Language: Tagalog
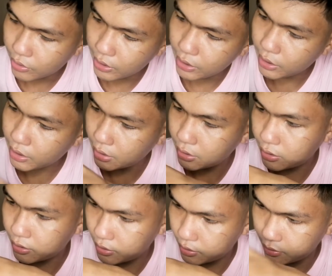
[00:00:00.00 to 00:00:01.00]
Okay.
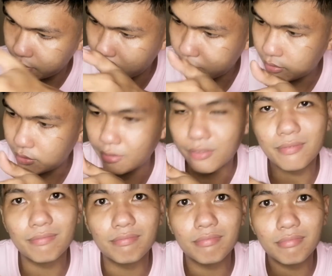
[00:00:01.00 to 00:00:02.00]

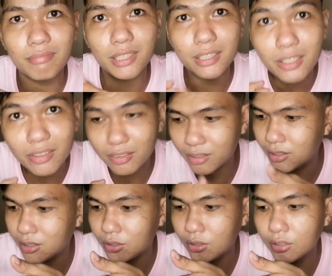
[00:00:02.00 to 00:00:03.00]
Hmm. Tapos,
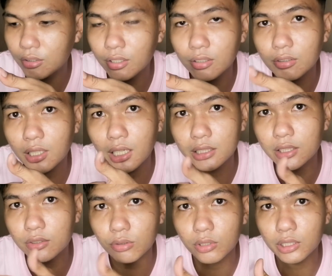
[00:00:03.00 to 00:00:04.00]
ito na yung ano,
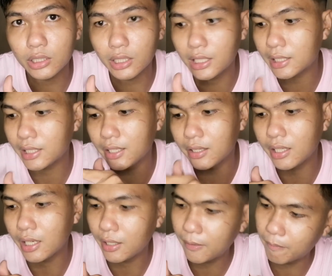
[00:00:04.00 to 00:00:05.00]
na-adjust ko na siya. Dati
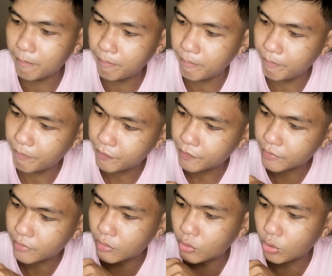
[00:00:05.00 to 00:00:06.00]
hindi.
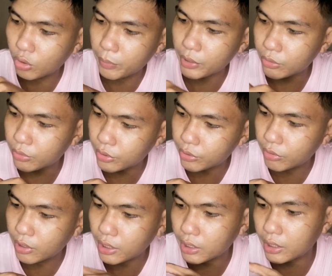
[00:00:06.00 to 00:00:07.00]
So, open ko na yung
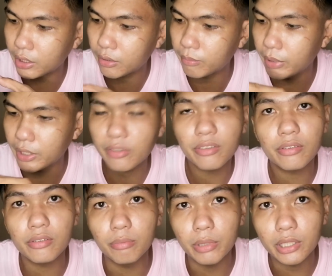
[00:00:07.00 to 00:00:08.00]
aking
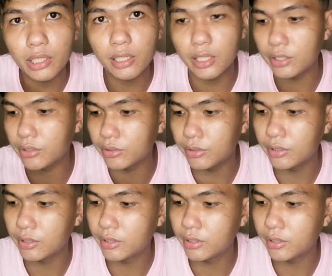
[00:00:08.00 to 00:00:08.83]
vents, ventilation.